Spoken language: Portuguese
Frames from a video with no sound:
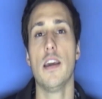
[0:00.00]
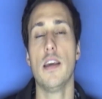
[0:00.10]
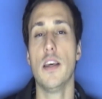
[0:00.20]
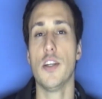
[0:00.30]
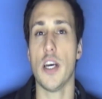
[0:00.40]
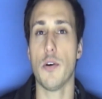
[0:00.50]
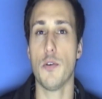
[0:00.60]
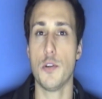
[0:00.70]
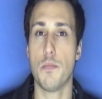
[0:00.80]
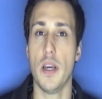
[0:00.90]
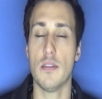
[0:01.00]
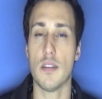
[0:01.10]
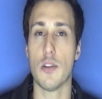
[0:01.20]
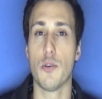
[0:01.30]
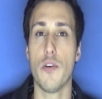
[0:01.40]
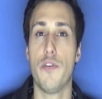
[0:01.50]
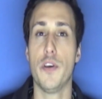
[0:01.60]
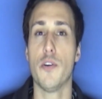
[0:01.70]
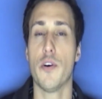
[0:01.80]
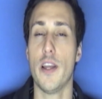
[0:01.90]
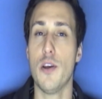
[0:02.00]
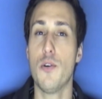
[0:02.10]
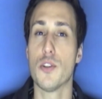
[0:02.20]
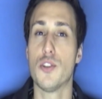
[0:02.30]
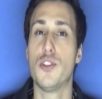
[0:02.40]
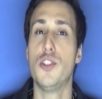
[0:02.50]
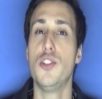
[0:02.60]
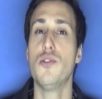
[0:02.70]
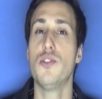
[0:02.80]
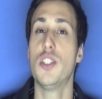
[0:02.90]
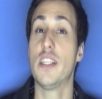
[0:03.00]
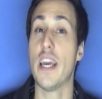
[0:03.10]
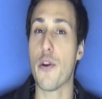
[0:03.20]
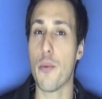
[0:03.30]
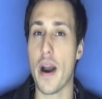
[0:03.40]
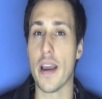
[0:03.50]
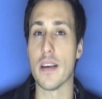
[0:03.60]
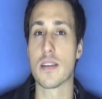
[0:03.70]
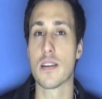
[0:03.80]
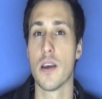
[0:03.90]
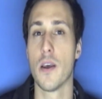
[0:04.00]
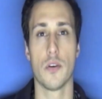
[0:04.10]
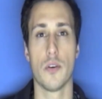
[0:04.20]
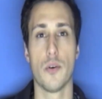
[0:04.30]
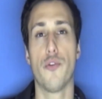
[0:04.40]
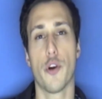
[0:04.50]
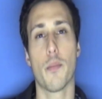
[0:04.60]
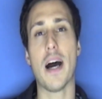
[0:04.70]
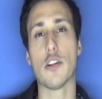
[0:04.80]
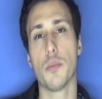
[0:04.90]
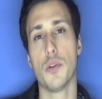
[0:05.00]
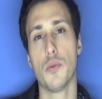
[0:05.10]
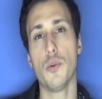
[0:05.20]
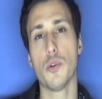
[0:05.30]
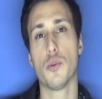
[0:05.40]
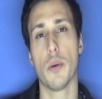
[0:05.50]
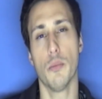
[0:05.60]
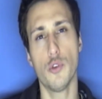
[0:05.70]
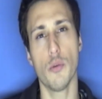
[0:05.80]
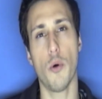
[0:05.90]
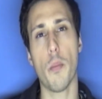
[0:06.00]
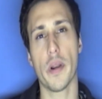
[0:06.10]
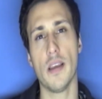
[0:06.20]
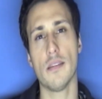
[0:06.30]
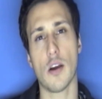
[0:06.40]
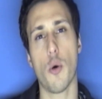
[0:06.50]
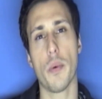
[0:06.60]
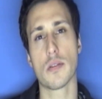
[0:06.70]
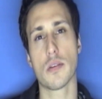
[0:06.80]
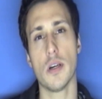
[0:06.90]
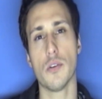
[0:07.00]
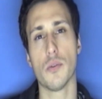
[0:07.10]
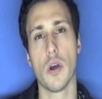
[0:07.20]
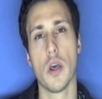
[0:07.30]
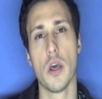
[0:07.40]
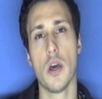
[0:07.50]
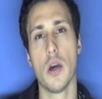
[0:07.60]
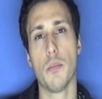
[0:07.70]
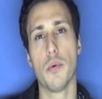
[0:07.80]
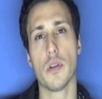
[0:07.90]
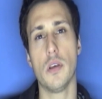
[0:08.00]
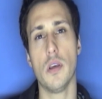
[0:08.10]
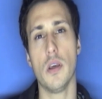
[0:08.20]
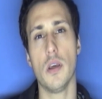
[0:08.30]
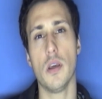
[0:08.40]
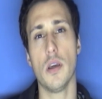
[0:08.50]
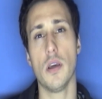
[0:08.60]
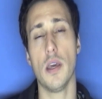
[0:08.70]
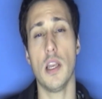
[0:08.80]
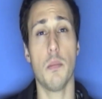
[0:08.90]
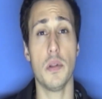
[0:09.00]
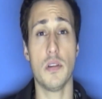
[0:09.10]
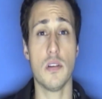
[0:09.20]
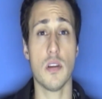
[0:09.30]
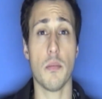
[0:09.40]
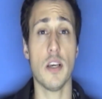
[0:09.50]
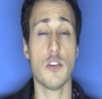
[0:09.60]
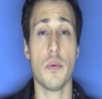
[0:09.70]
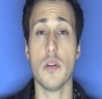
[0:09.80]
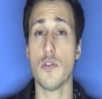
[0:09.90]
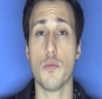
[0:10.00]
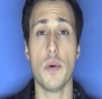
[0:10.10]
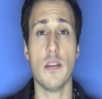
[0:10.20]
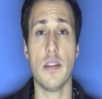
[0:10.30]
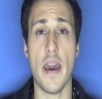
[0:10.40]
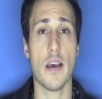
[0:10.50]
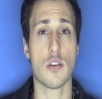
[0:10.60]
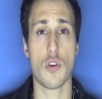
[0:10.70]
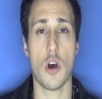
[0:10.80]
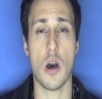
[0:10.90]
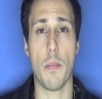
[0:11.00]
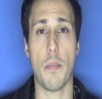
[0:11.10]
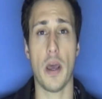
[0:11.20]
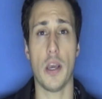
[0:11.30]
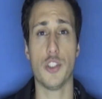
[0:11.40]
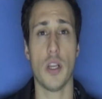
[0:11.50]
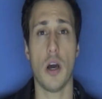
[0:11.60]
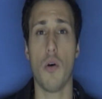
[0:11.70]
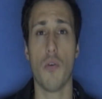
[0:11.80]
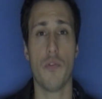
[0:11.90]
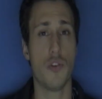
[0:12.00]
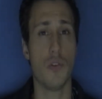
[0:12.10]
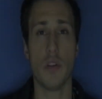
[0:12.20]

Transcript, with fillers: E deixar que o espectador fique com aquele gostinho de quero mais. O formato minuto é muito bom para quem está começando porque ele precisa mais ou menos de uma ideia só para gerar o vídeo